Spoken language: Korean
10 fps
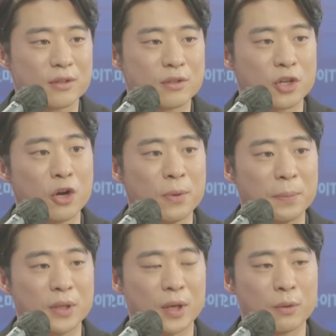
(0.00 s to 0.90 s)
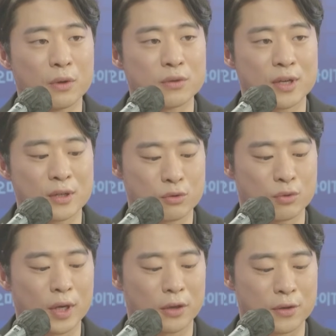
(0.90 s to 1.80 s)
처음에 비대위원장
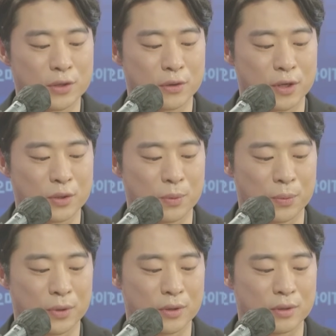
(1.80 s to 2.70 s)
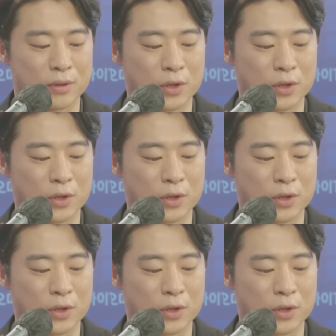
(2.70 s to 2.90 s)
수락 연설에서 보면은